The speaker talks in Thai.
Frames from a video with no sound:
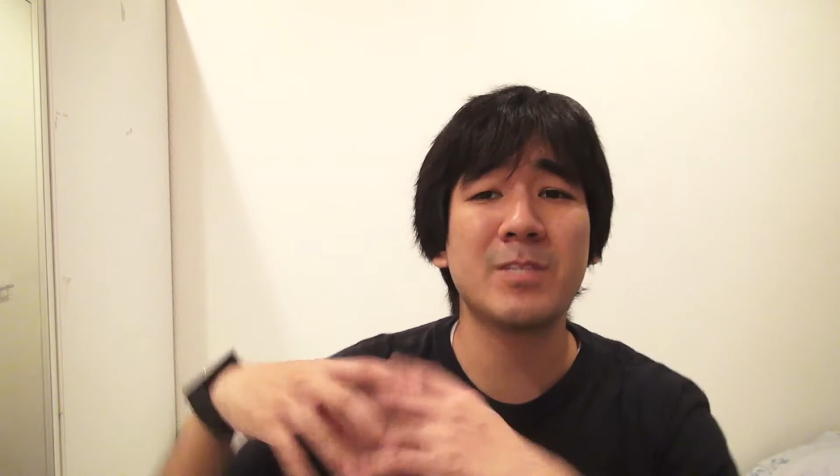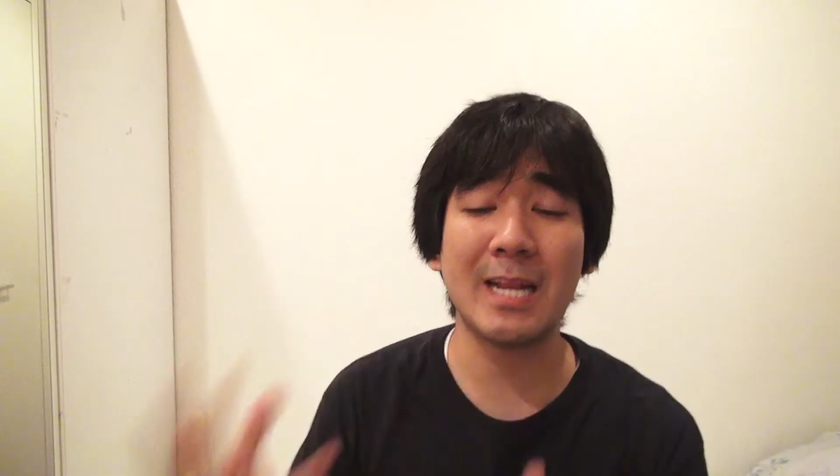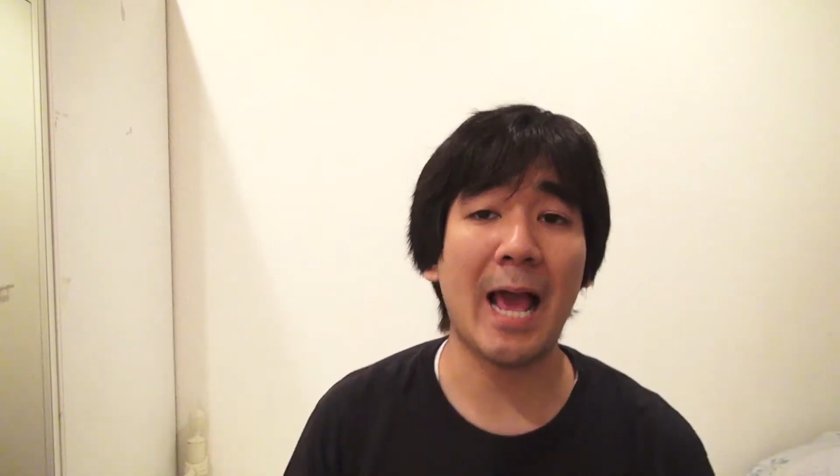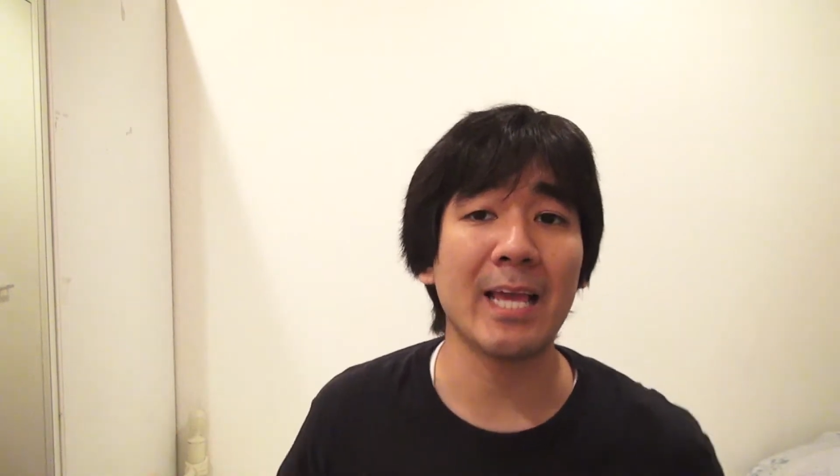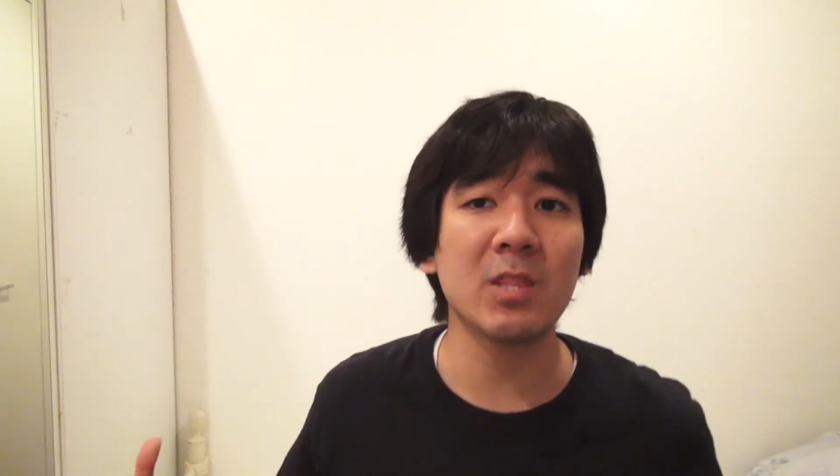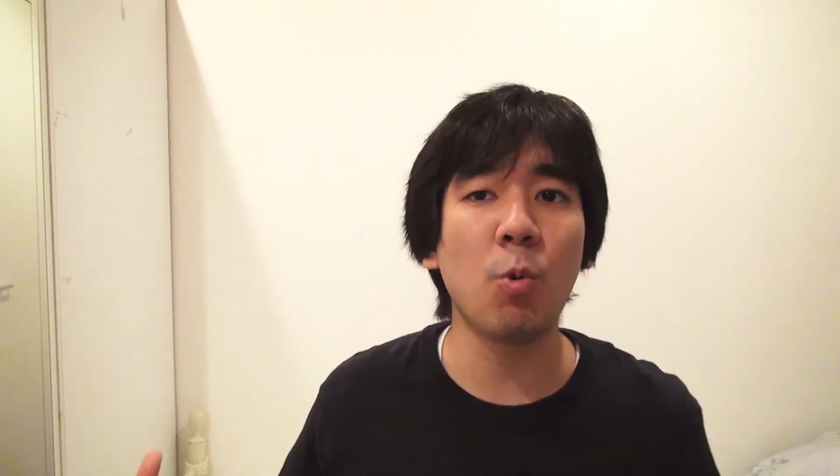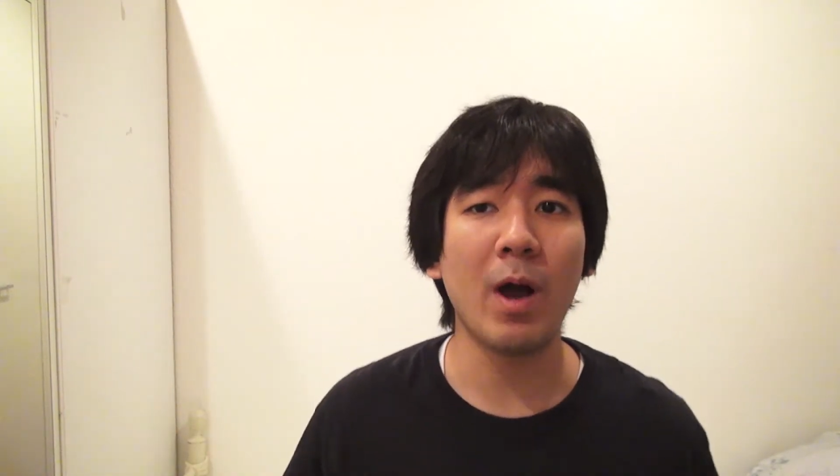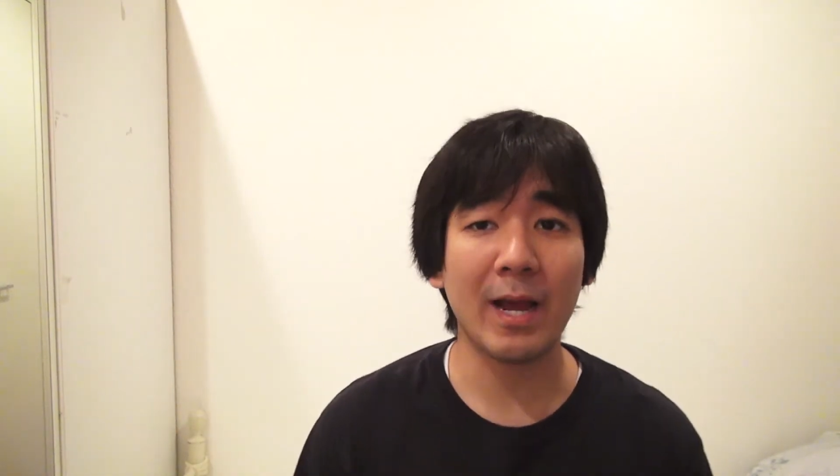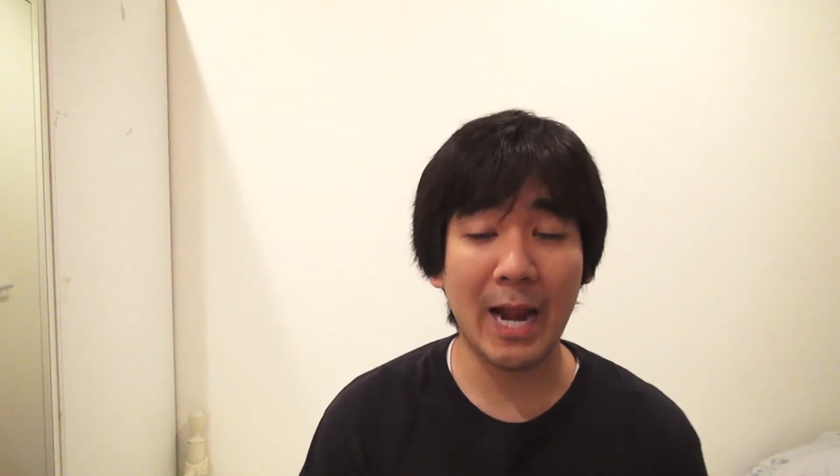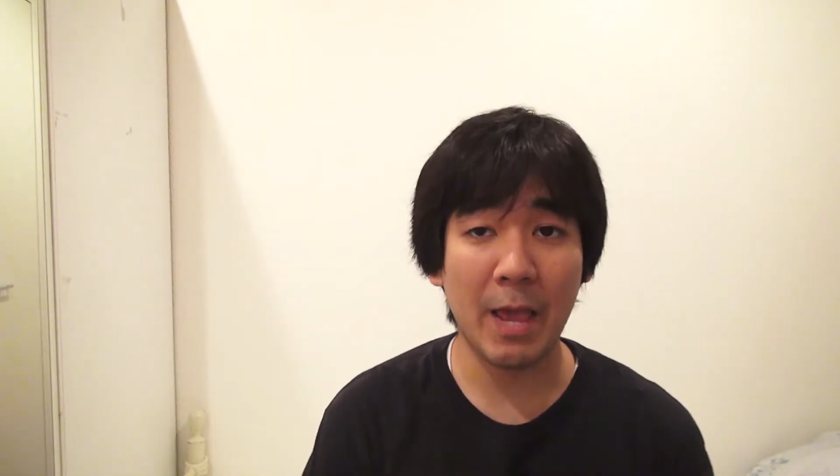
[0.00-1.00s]
สลายตัว
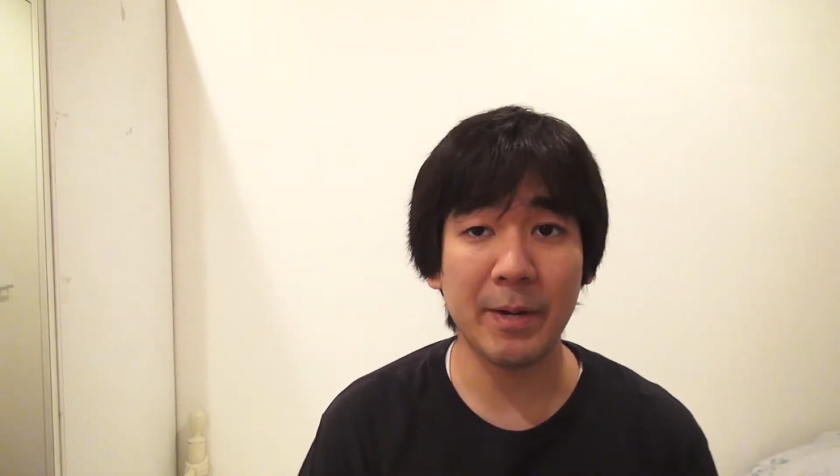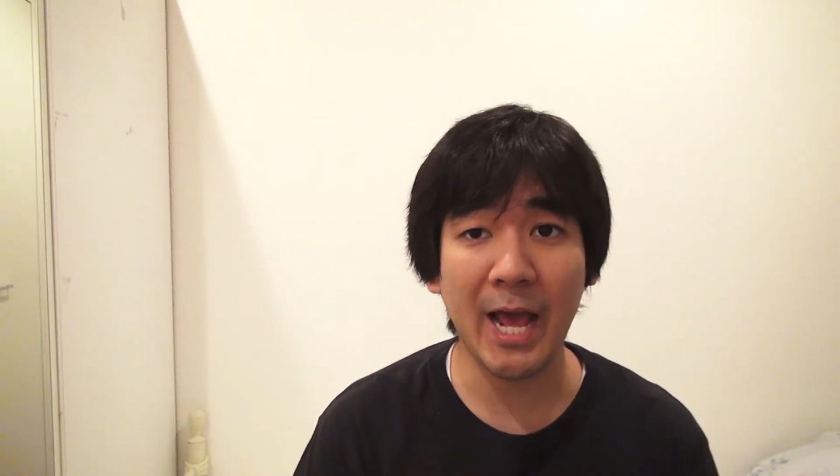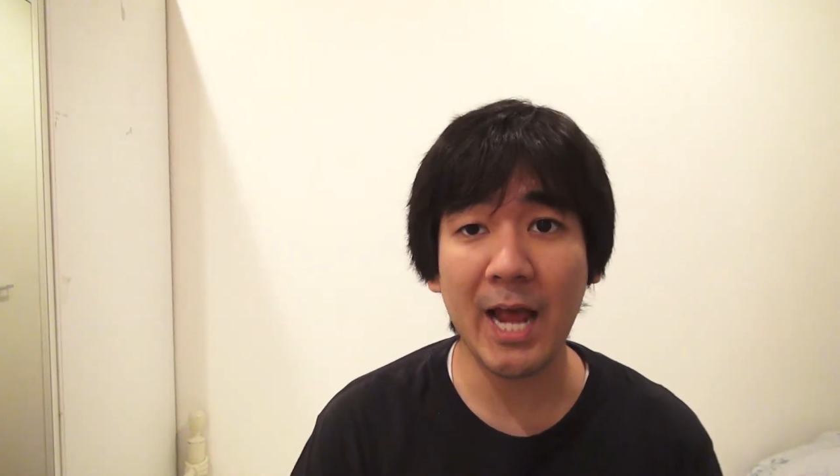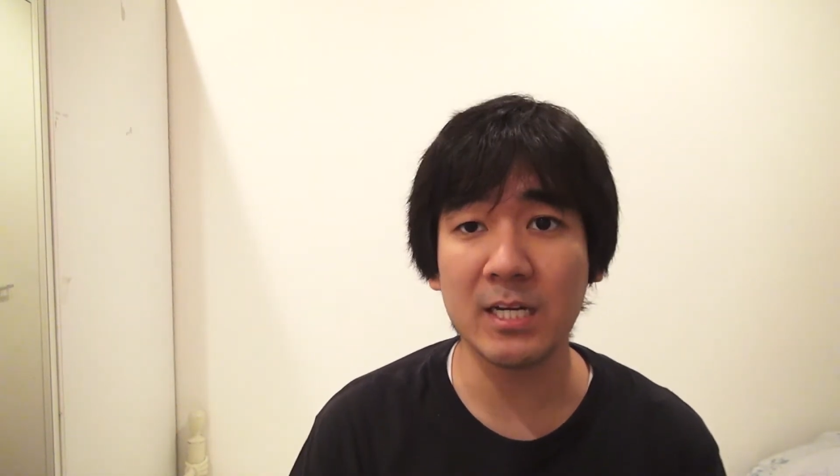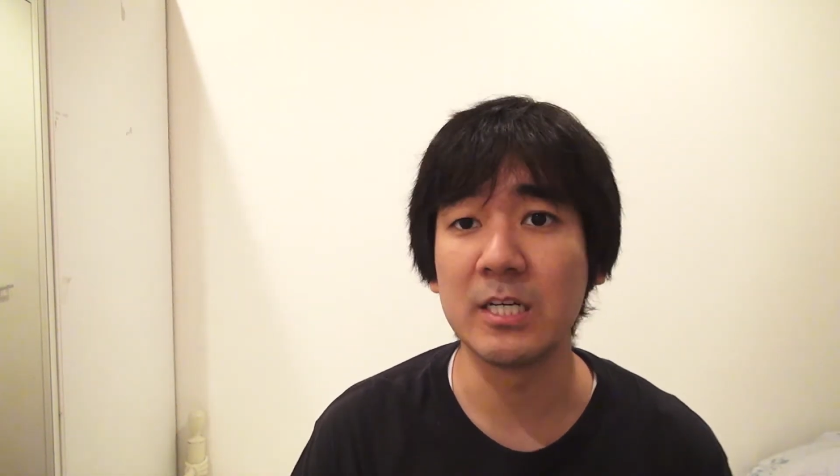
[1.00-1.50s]
กลายเป็นธาตุ